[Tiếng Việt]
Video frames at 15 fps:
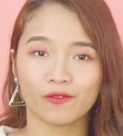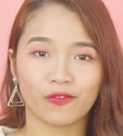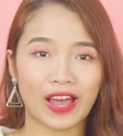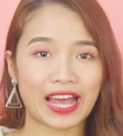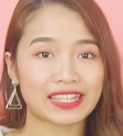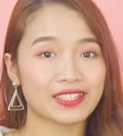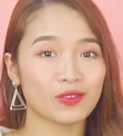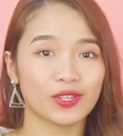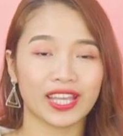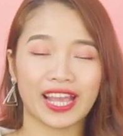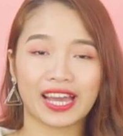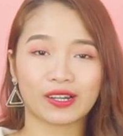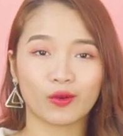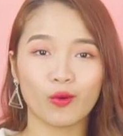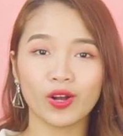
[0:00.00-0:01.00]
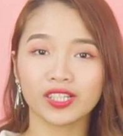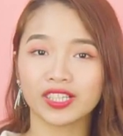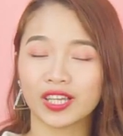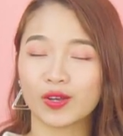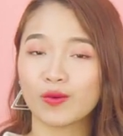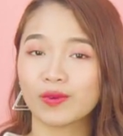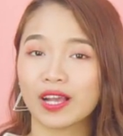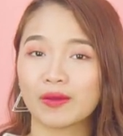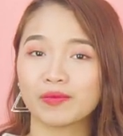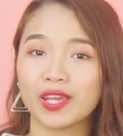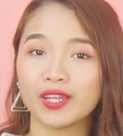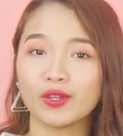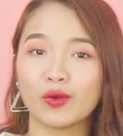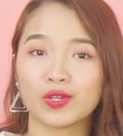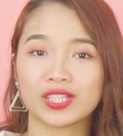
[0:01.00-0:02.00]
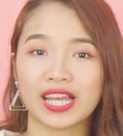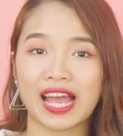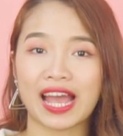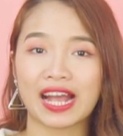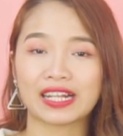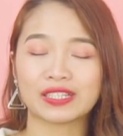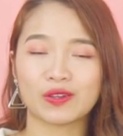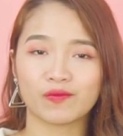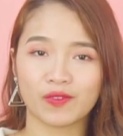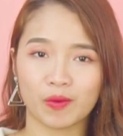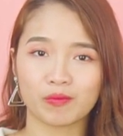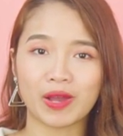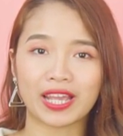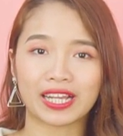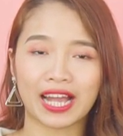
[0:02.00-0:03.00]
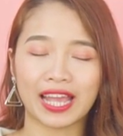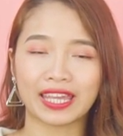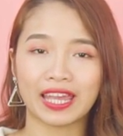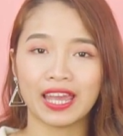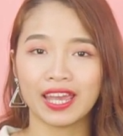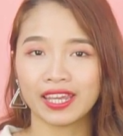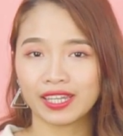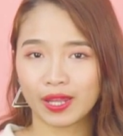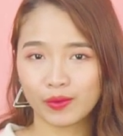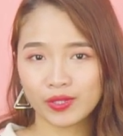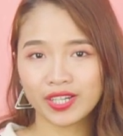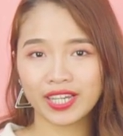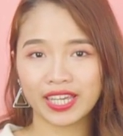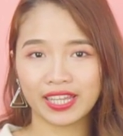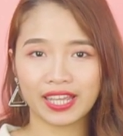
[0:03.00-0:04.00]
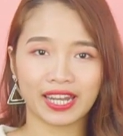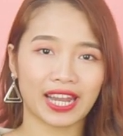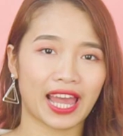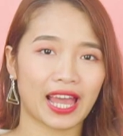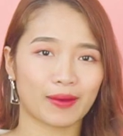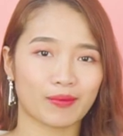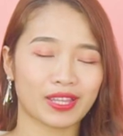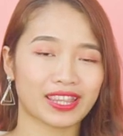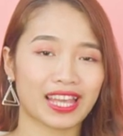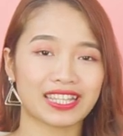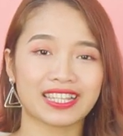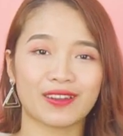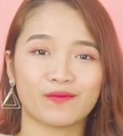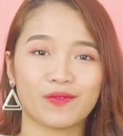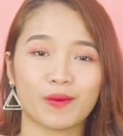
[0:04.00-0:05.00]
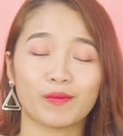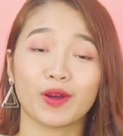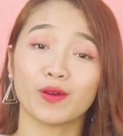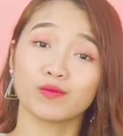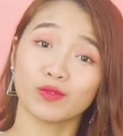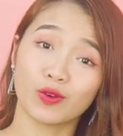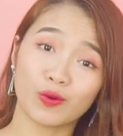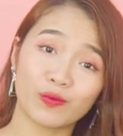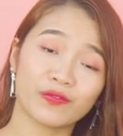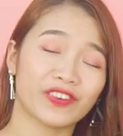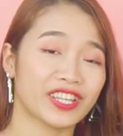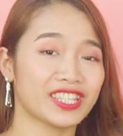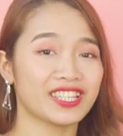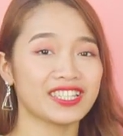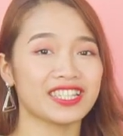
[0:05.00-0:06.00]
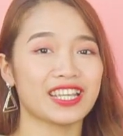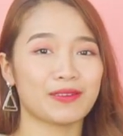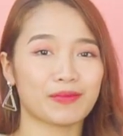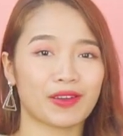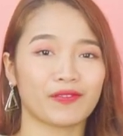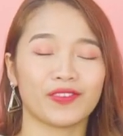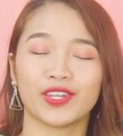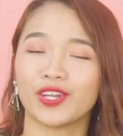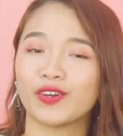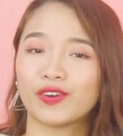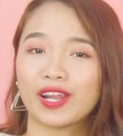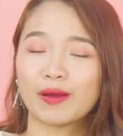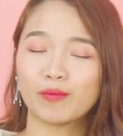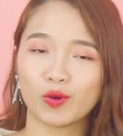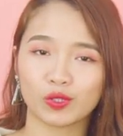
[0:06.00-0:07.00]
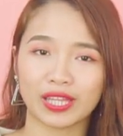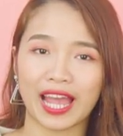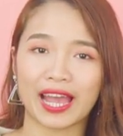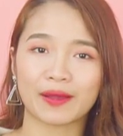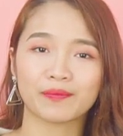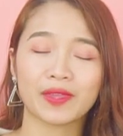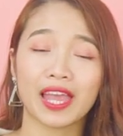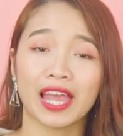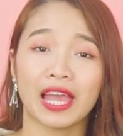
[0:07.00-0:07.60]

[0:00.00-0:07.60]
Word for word: Và siêu thị Hàn Quốc thì cũng cam kết đổi trả hàng trong vòng 7 ngày nếu như khi nhận hàng bạn thấy sản phẩm không đúng với những gì mà video đã mô tả.